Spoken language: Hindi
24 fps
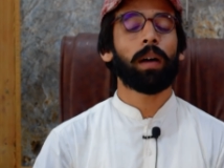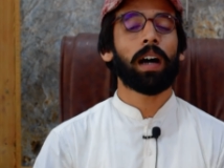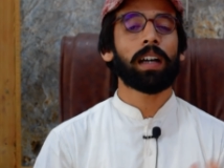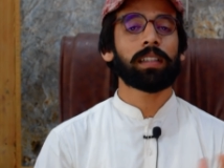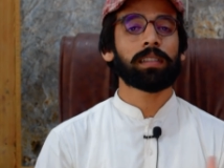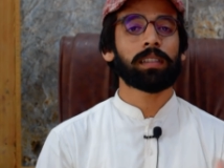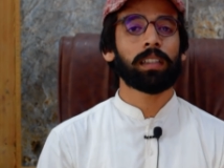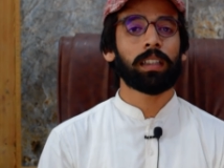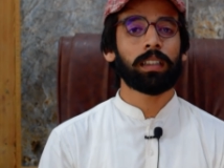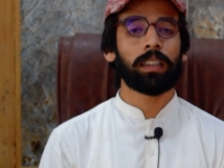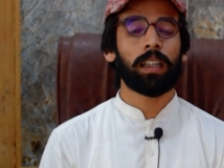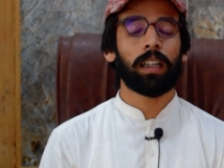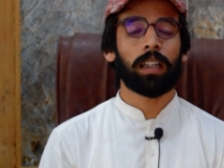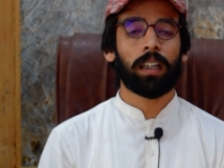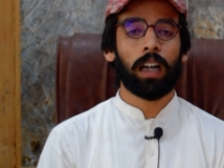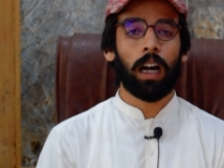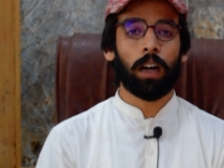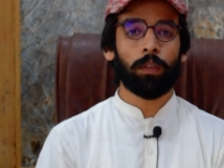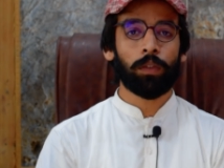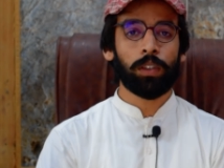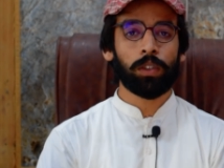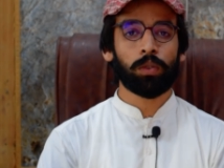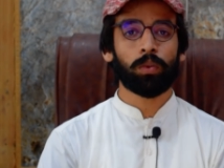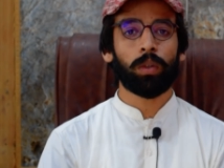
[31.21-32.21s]
पास नहीं है
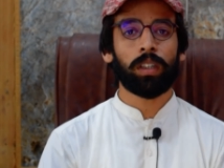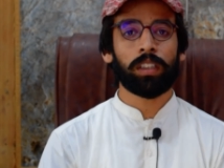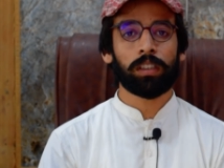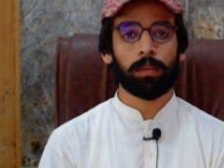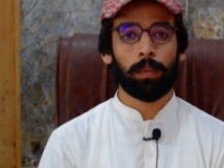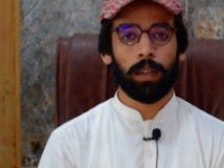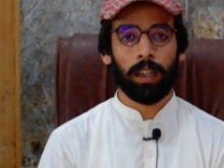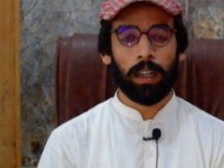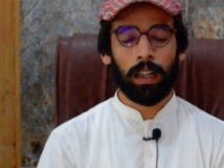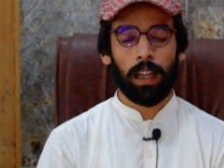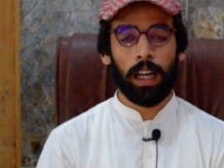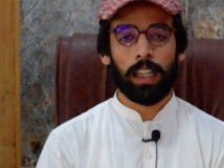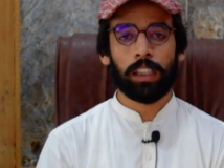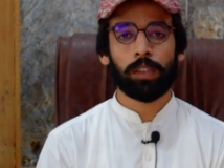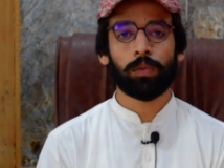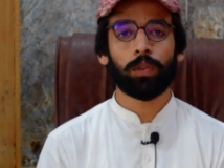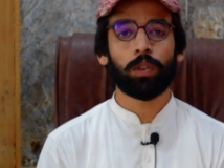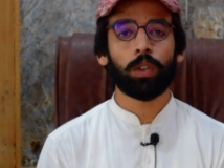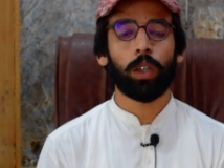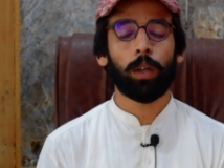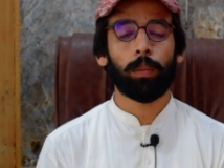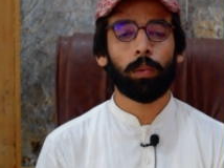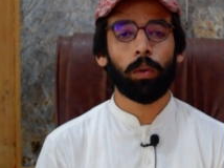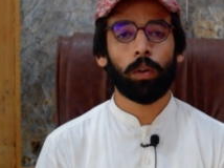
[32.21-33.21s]
काफ़ी स्टूडेंट्स मैंने लास्ट
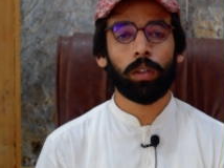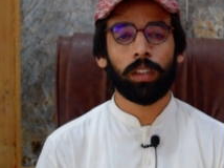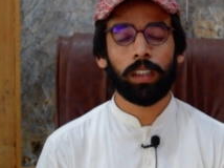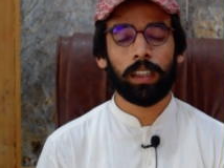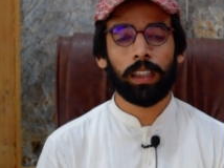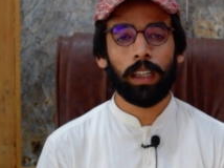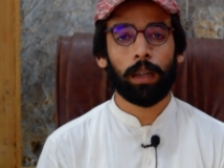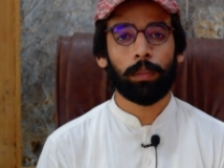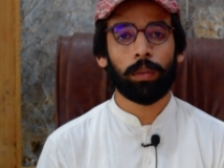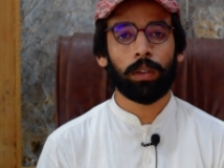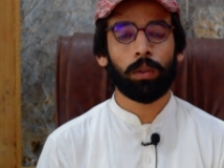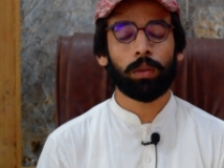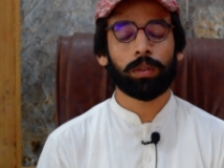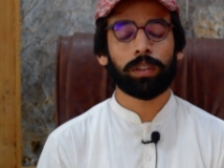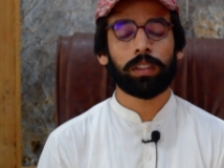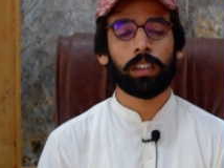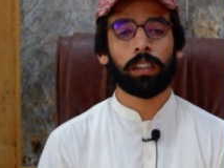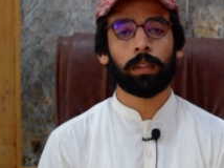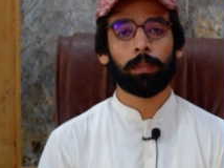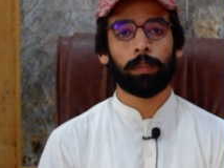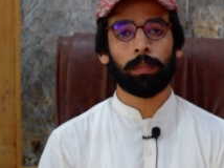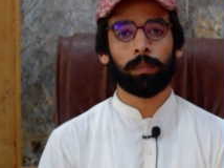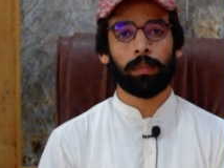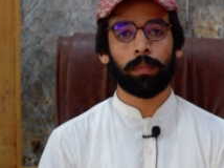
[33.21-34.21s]
वीडियो अपलोड की अभी कुछ दिन